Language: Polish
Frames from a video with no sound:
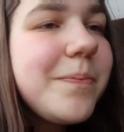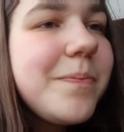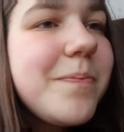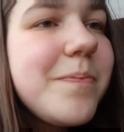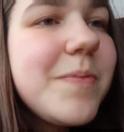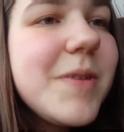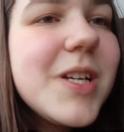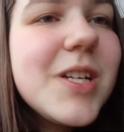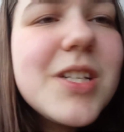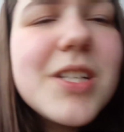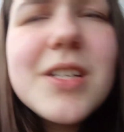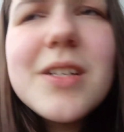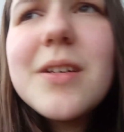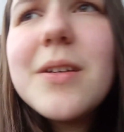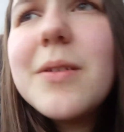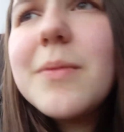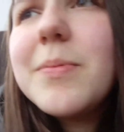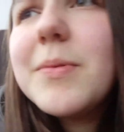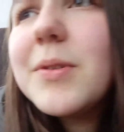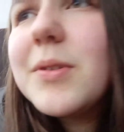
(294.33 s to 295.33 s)

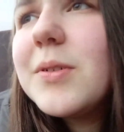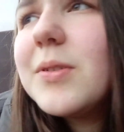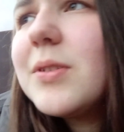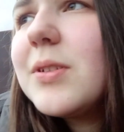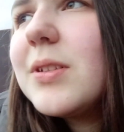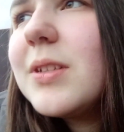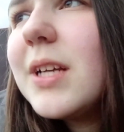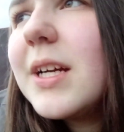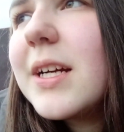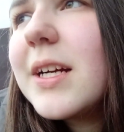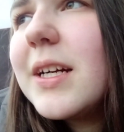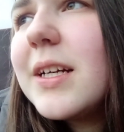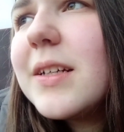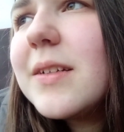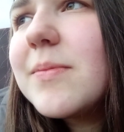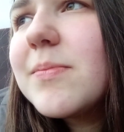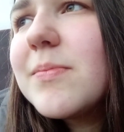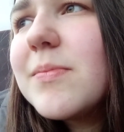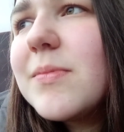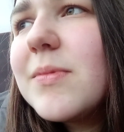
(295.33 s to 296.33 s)
Pierwsza, jaka
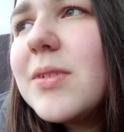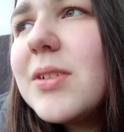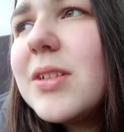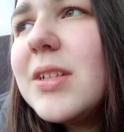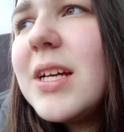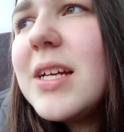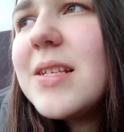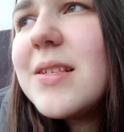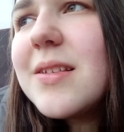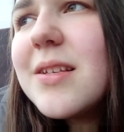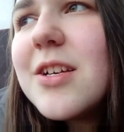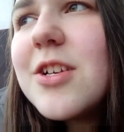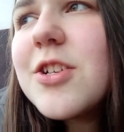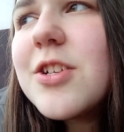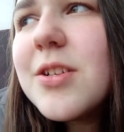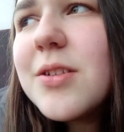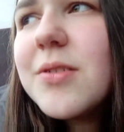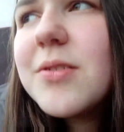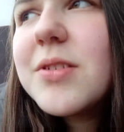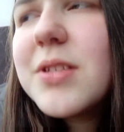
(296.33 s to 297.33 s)
jest
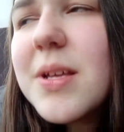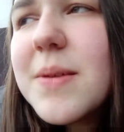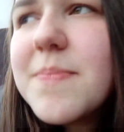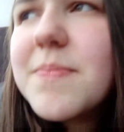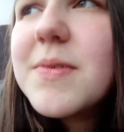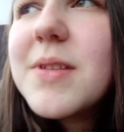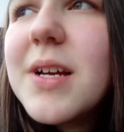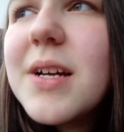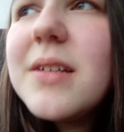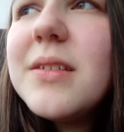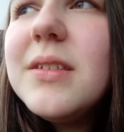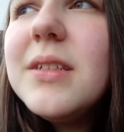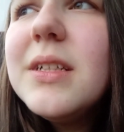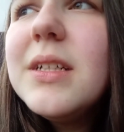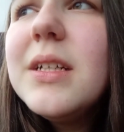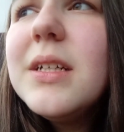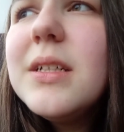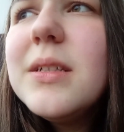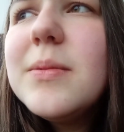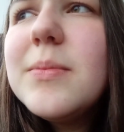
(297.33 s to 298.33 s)
jeszcze dostępna,
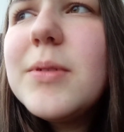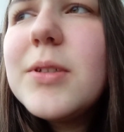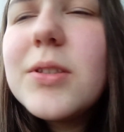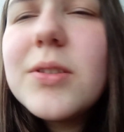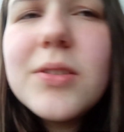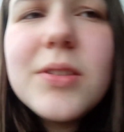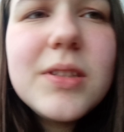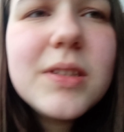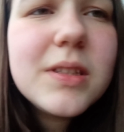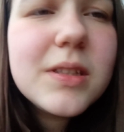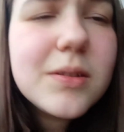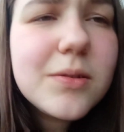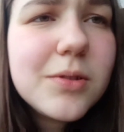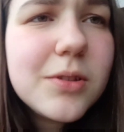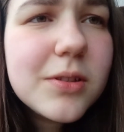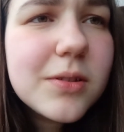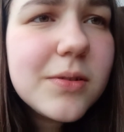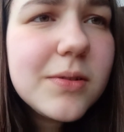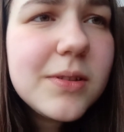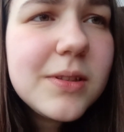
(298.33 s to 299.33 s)
pochodzi jakoś
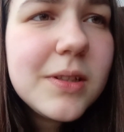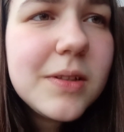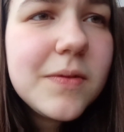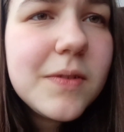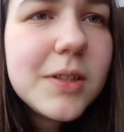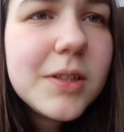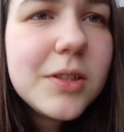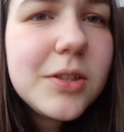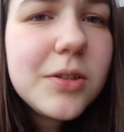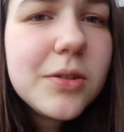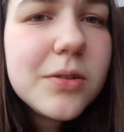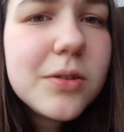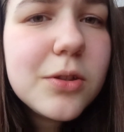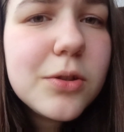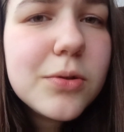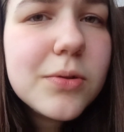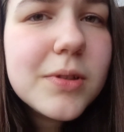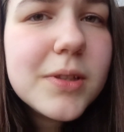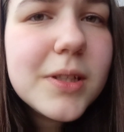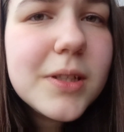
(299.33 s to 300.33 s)
z końca
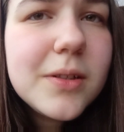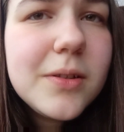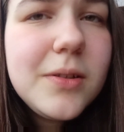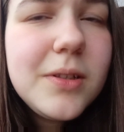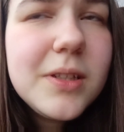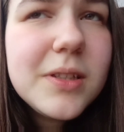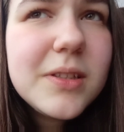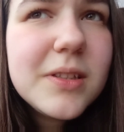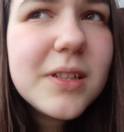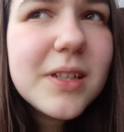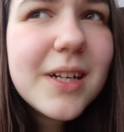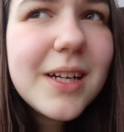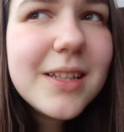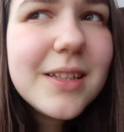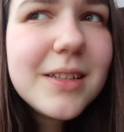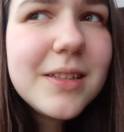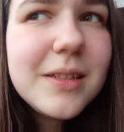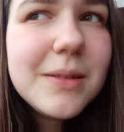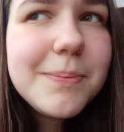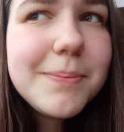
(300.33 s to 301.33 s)
2006, jest na
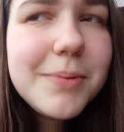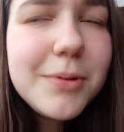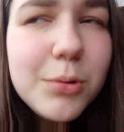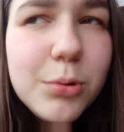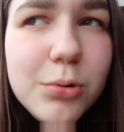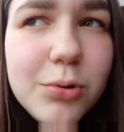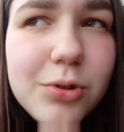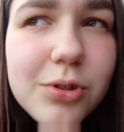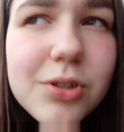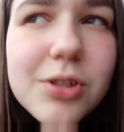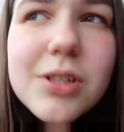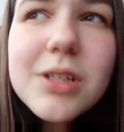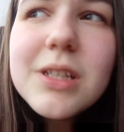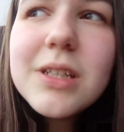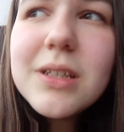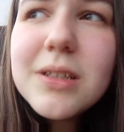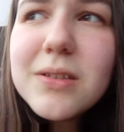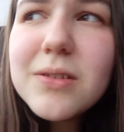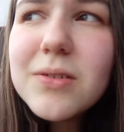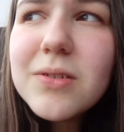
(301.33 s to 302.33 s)
kanale Pluszcz i
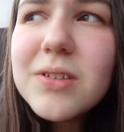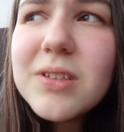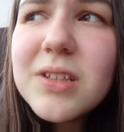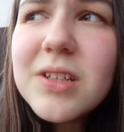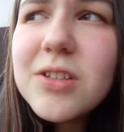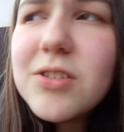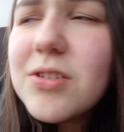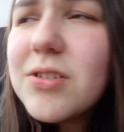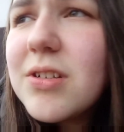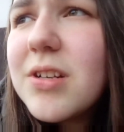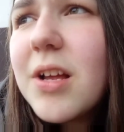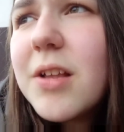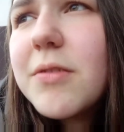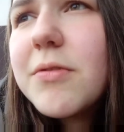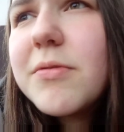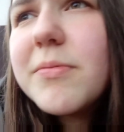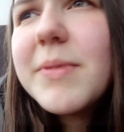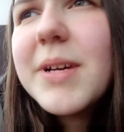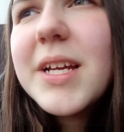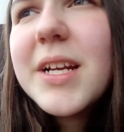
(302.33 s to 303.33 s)
jest oznaczona
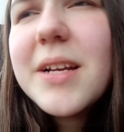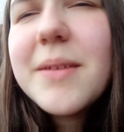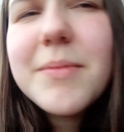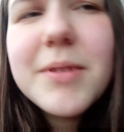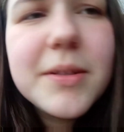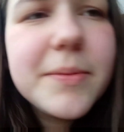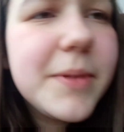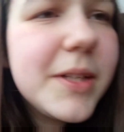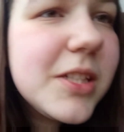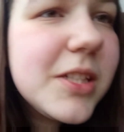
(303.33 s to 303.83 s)
numerem chyba